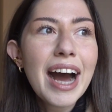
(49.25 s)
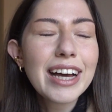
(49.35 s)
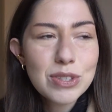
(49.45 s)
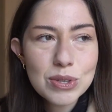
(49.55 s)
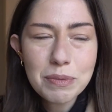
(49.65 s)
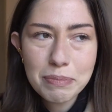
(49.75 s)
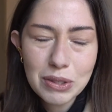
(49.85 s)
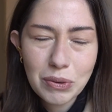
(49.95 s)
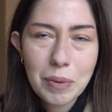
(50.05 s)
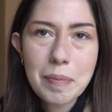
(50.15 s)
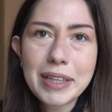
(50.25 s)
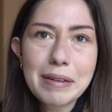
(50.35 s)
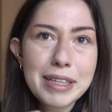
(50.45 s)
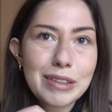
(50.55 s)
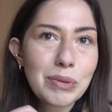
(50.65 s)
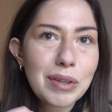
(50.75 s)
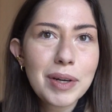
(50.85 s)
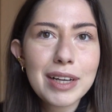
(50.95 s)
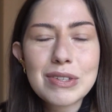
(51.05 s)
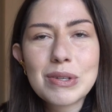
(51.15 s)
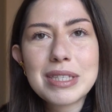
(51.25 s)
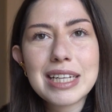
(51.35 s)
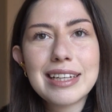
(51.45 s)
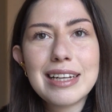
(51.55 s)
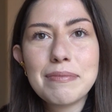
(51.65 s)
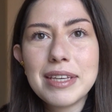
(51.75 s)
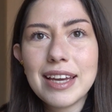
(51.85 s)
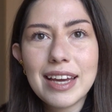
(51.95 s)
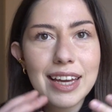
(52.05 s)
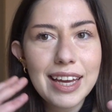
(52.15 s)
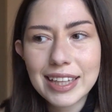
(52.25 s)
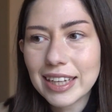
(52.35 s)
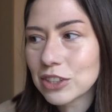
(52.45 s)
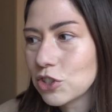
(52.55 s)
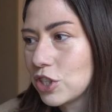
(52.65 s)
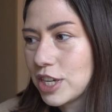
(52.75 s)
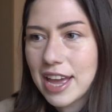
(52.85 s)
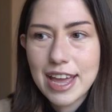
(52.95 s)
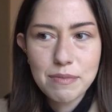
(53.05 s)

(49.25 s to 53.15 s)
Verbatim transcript: assorbito completamente tutte quelle che sono state le mie energie,